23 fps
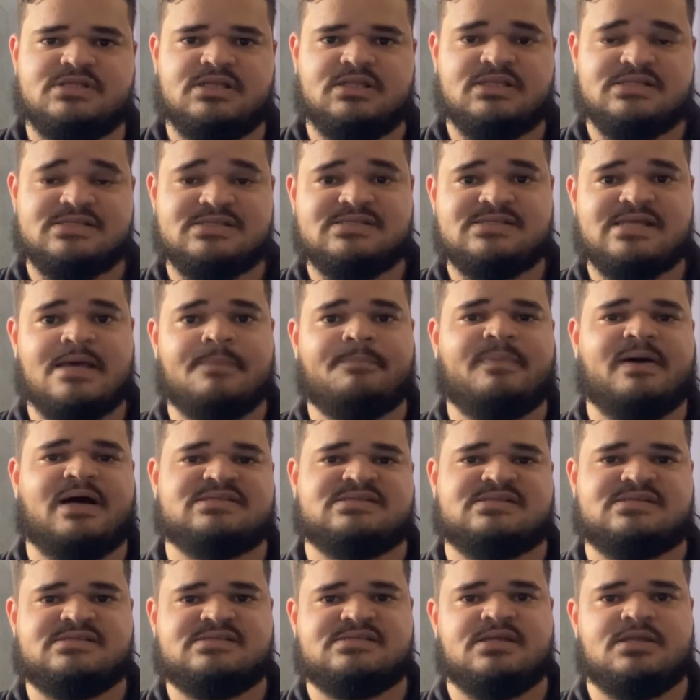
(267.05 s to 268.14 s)
né, desses
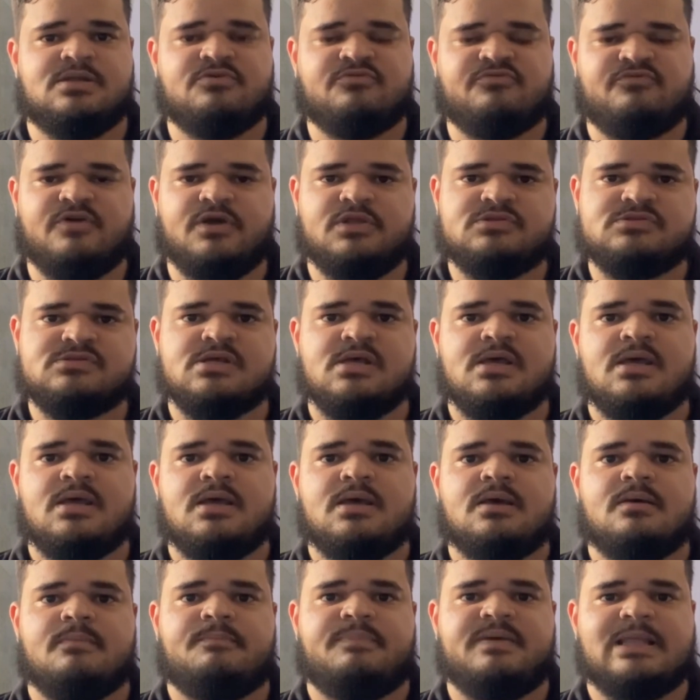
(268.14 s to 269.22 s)
repasses que seriam feitos
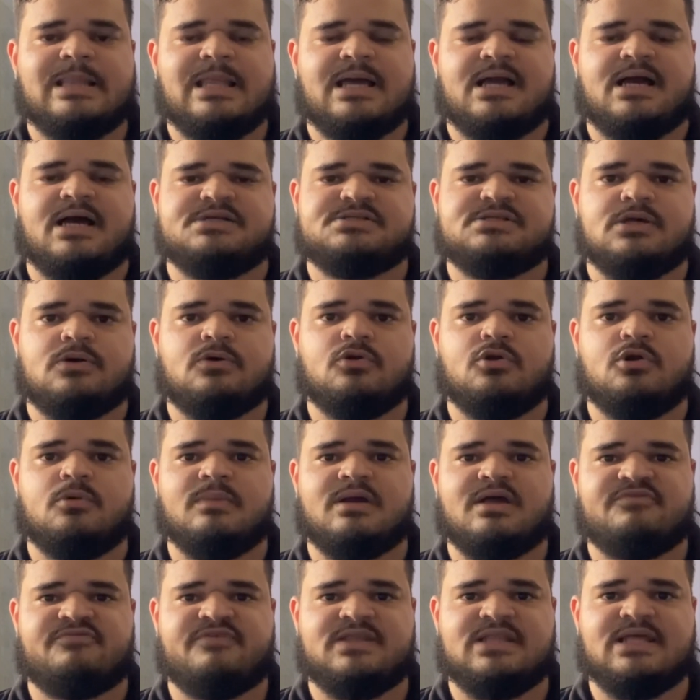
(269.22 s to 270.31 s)
pela Caixa
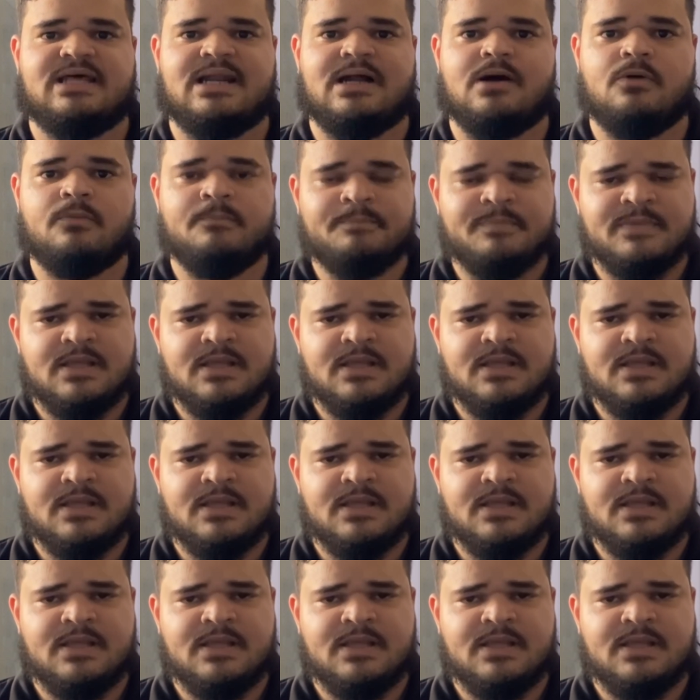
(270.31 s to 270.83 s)
Econômica Federal.